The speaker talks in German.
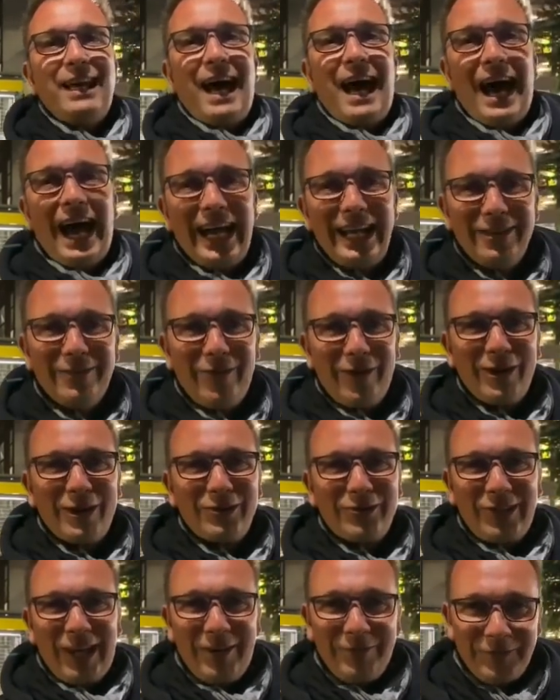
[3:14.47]
eine Woche
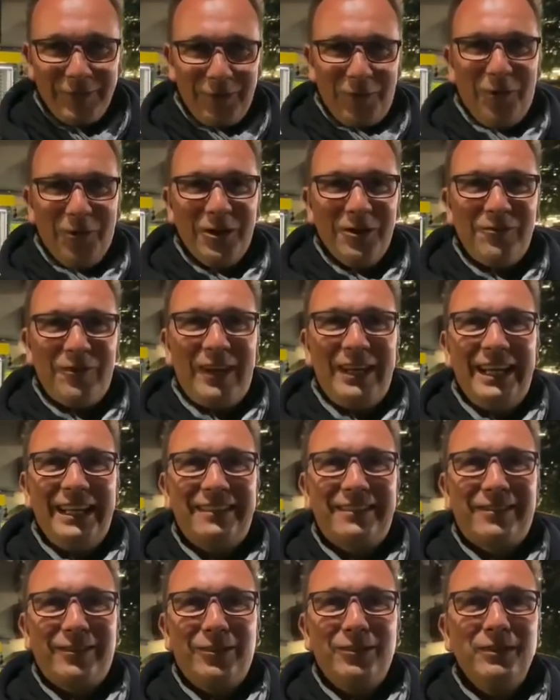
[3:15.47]
geschafft, ohne
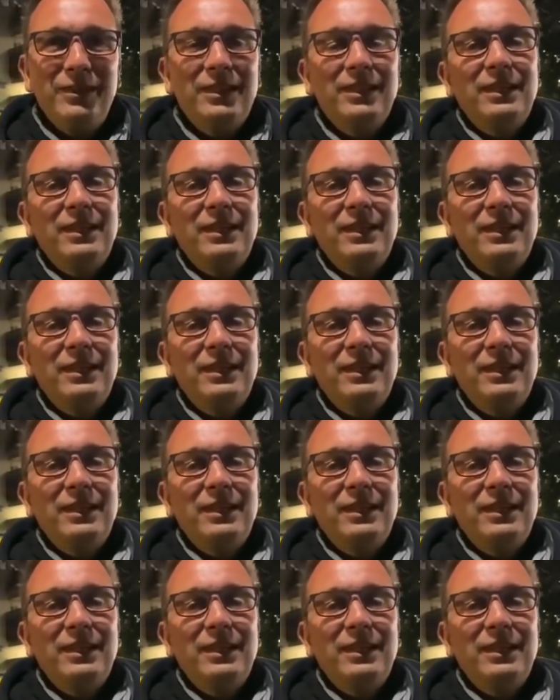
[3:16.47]
Verletzung.